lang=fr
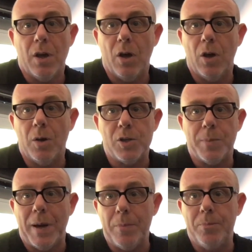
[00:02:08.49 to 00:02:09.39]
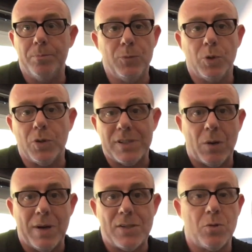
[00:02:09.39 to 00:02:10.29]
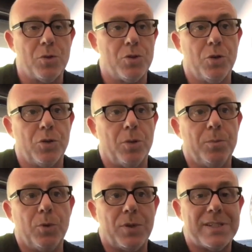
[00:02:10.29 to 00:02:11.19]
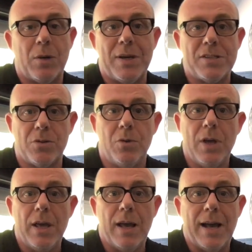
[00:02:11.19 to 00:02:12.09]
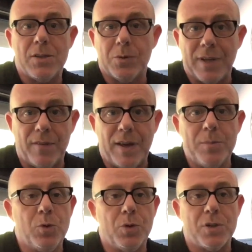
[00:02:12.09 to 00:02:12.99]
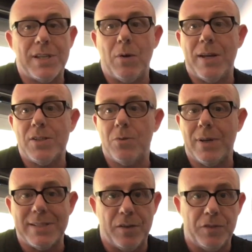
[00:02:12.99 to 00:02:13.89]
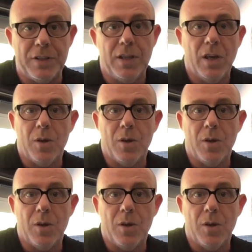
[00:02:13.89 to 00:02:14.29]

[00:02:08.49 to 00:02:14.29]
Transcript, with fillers: euh, je sais pas, mieux dans ses relations aux autres, mieux dans sa relation à son travail, mieux dans sa relation à sa vie,